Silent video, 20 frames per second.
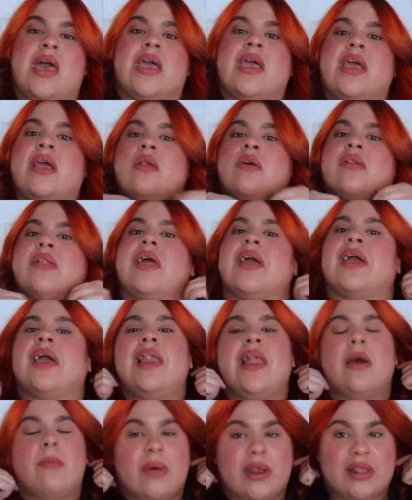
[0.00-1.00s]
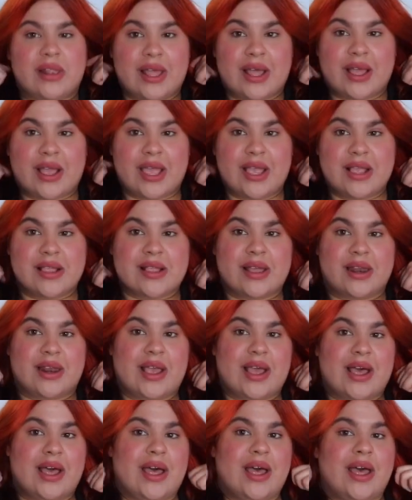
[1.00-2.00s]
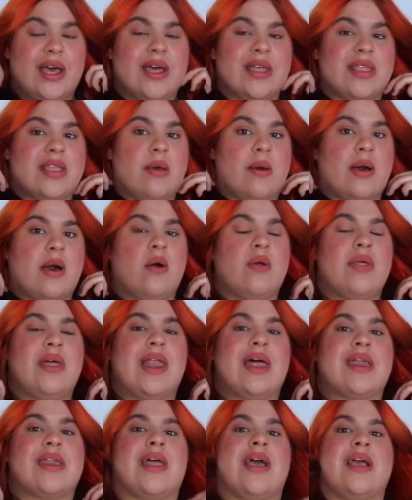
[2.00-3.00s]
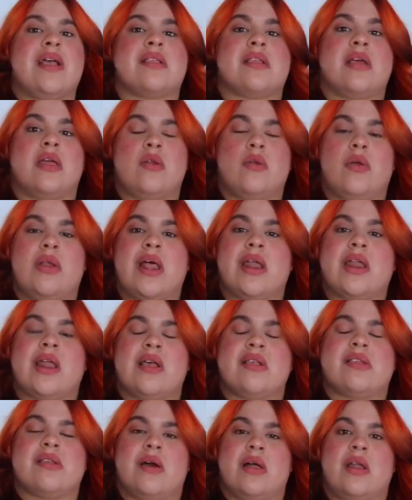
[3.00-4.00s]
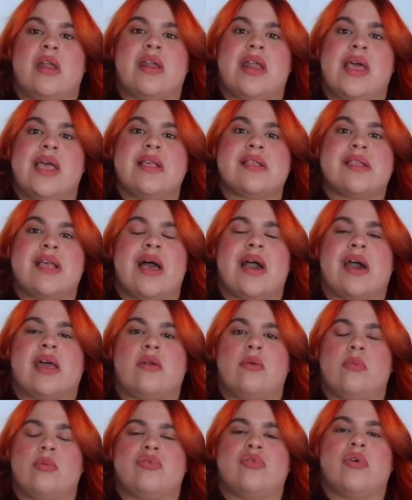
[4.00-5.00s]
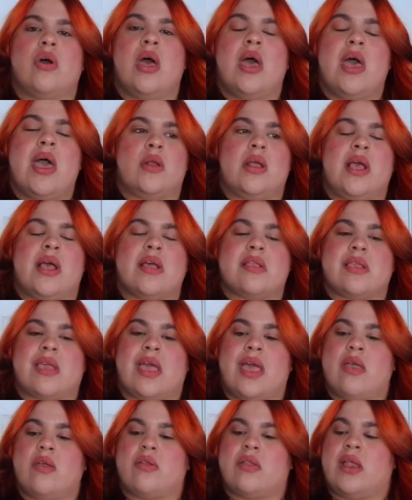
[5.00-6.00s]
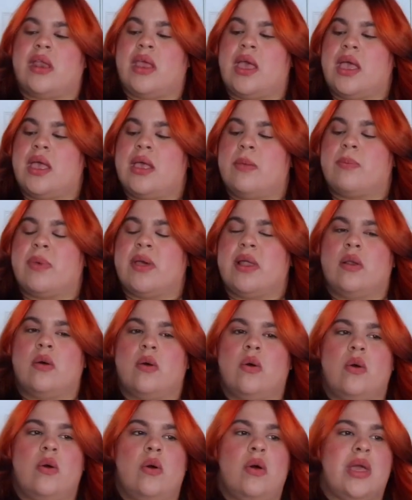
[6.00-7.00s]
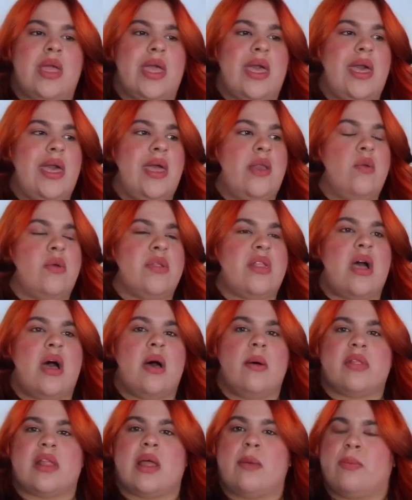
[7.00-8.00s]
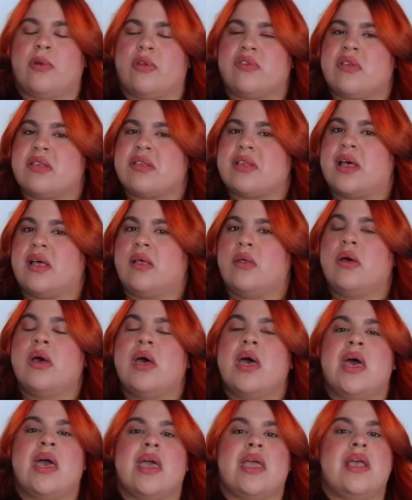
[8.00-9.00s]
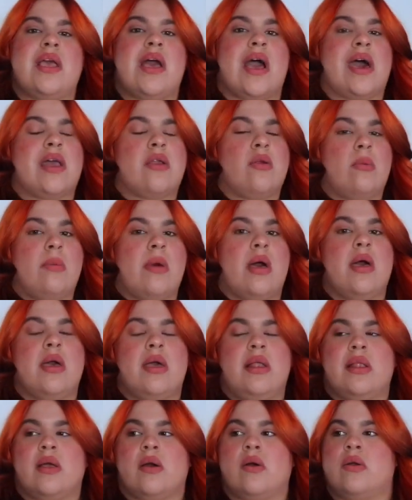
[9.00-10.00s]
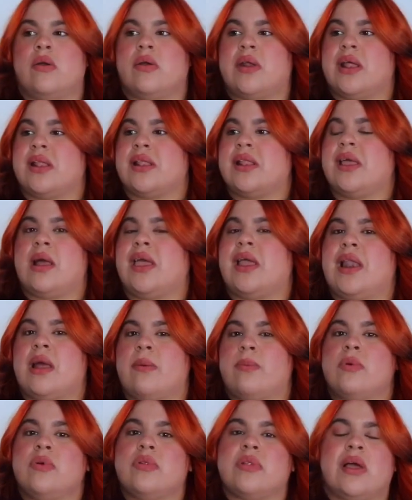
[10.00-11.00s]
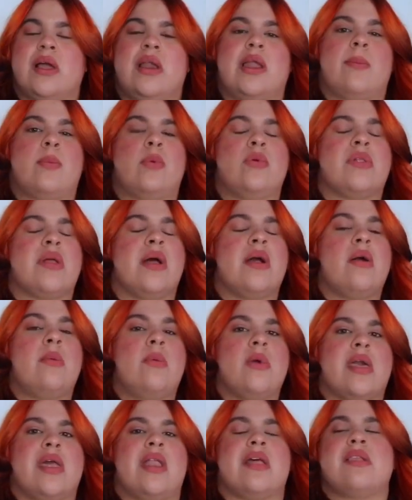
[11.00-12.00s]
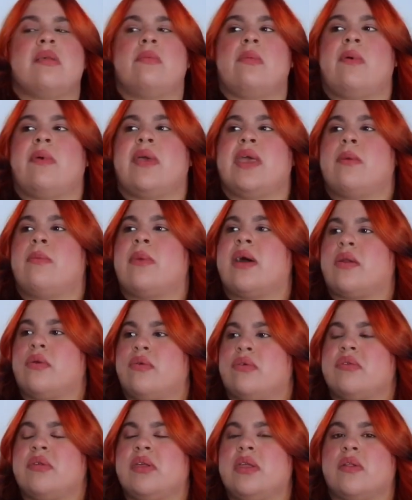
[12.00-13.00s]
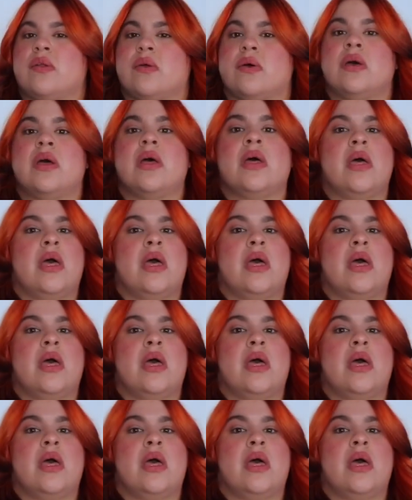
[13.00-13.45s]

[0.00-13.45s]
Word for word: Y noté que en la parte de aquí, cerca, debajo de las raíces, no las raíces, a las raíces, agarró mucho. Y es que yo tenía ahí pelos que no estaba tan procesado y agarró más el decolorante que en las puntas. En las puntas como quiera se me veía marroncito.